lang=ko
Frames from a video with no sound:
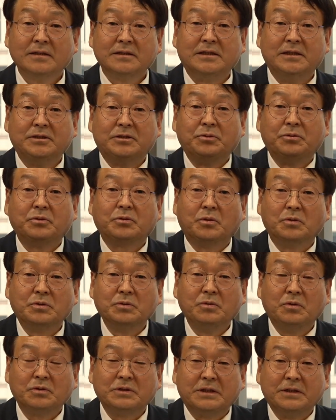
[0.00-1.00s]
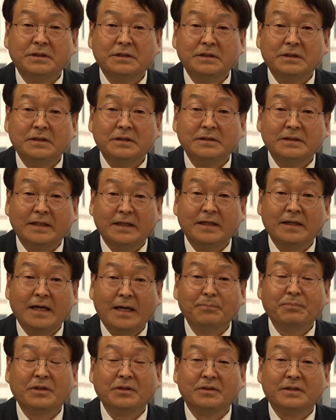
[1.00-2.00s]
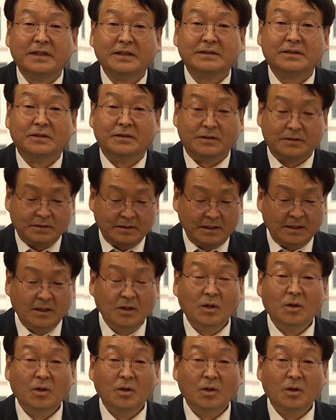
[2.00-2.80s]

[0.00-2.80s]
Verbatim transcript: 기술고등고시에 합격을 해서